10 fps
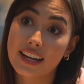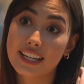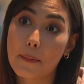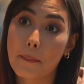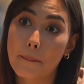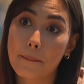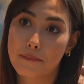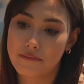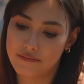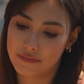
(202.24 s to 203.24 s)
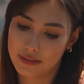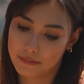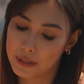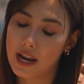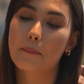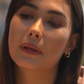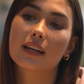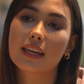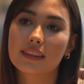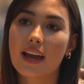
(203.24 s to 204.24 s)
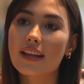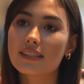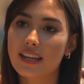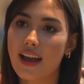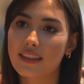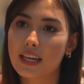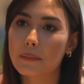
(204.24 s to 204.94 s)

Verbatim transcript: hanya hmm, hmm. penampilan kita aja, yeah.